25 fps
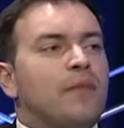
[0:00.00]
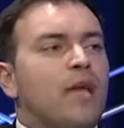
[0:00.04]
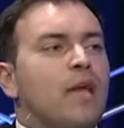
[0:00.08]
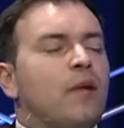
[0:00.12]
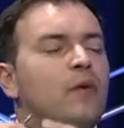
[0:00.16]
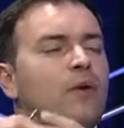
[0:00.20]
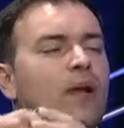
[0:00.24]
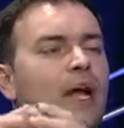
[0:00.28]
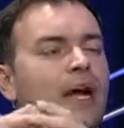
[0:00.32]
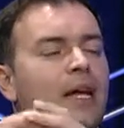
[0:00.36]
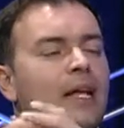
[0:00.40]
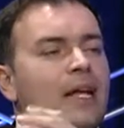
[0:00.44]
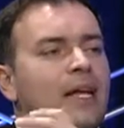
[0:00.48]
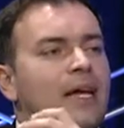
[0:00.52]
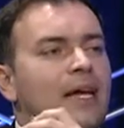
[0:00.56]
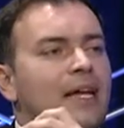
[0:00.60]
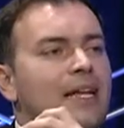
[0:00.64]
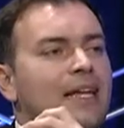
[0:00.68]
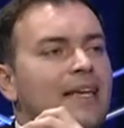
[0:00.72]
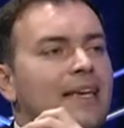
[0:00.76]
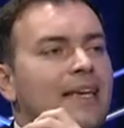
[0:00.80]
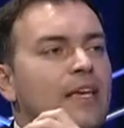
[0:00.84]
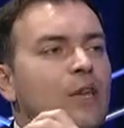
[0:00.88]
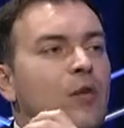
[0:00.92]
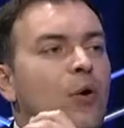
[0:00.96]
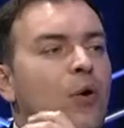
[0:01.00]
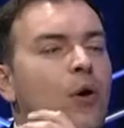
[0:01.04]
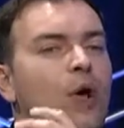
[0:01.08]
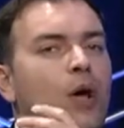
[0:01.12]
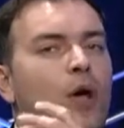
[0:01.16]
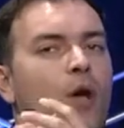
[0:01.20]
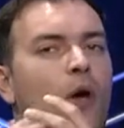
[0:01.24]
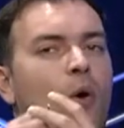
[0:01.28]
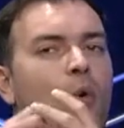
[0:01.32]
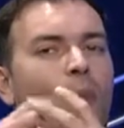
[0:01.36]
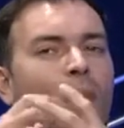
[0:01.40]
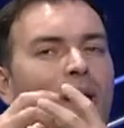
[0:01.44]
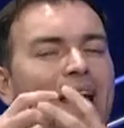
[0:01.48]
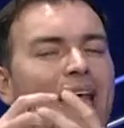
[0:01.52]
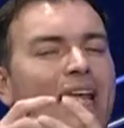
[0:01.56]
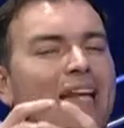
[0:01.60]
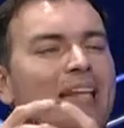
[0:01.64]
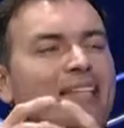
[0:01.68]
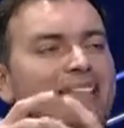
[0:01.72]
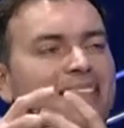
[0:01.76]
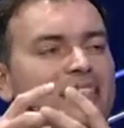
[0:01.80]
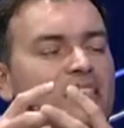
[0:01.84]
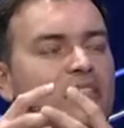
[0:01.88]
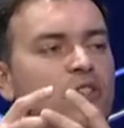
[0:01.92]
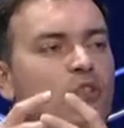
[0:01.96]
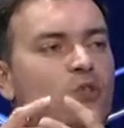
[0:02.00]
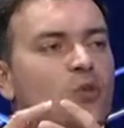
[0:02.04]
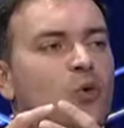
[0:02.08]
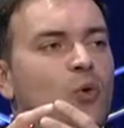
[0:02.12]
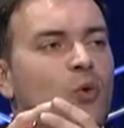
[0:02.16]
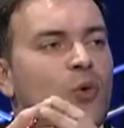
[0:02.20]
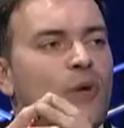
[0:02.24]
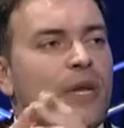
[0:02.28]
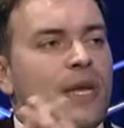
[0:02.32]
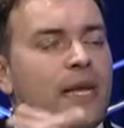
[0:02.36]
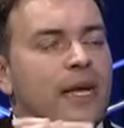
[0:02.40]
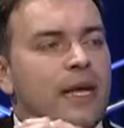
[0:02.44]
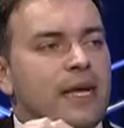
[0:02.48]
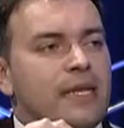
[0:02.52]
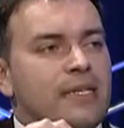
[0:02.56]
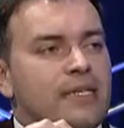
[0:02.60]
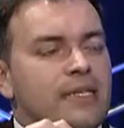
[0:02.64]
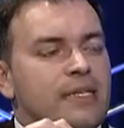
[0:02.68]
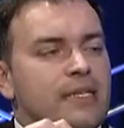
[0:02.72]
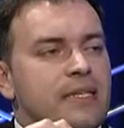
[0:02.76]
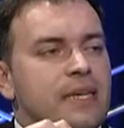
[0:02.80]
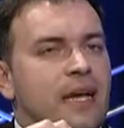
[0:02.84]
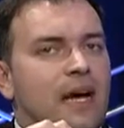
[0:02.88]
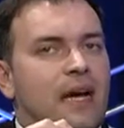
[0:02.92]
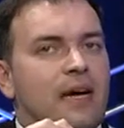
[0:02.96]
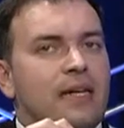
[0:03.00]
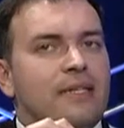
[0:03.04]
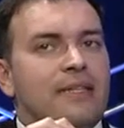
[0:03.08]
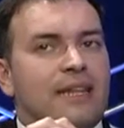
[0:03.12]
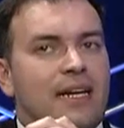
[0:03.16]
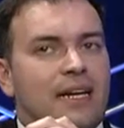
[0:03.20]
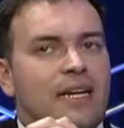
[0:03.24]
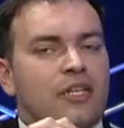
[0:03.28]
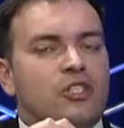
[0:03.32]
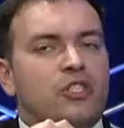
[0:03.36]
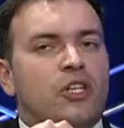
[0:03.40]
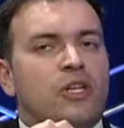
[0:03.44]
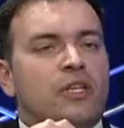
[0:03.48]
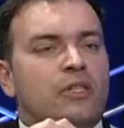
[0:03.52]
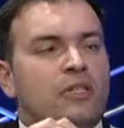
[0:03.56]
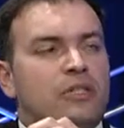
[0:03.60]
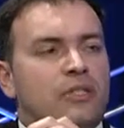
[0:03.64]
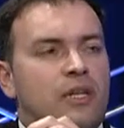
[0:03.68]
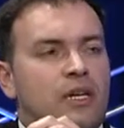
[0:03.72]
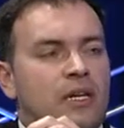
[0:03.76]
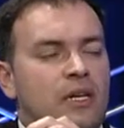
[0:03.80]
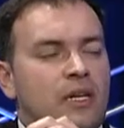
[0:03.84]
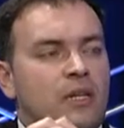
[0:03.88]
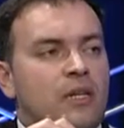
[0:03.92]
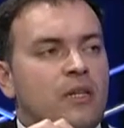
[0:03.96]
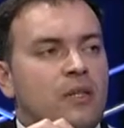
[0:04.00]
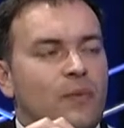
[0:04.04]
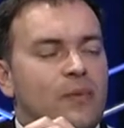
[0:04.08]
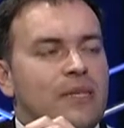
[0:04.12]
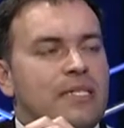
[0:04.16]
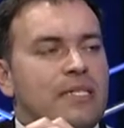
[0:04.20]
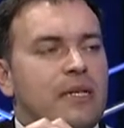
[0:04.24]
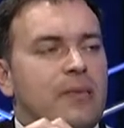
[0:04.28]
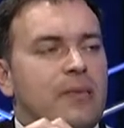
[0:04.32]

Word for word: Allora le chiedo eh, qual è il sentore che si ha tra la gente di questa